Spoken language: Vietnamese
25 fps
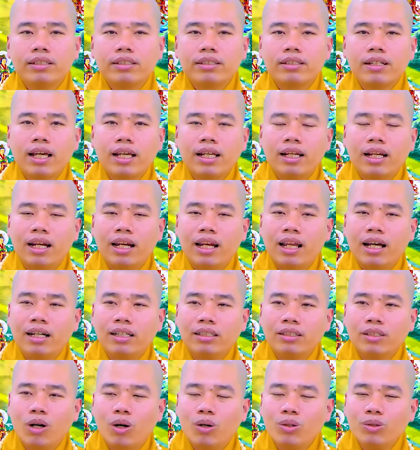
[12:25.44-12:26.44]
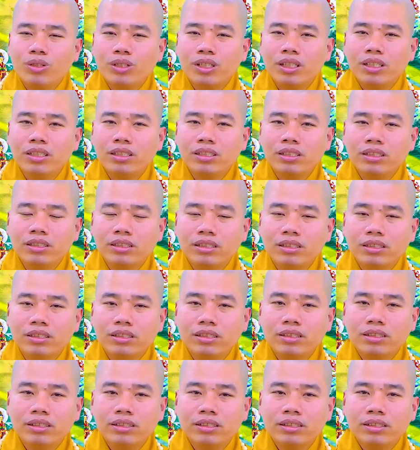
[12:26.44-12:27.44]
đây là lời tổ sư
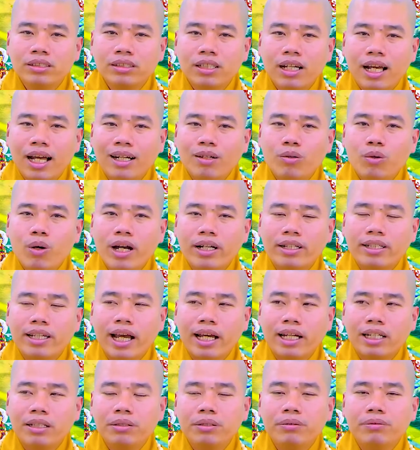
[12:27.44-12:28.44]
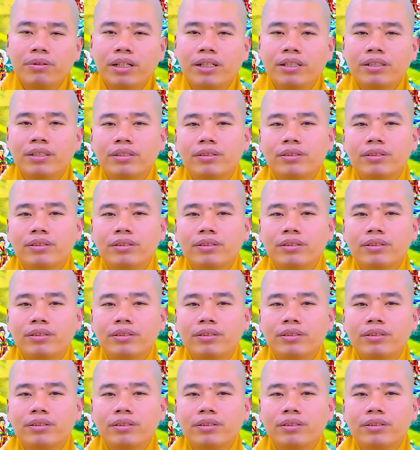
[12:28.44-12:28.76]
ấn quan dạy đấy quý vị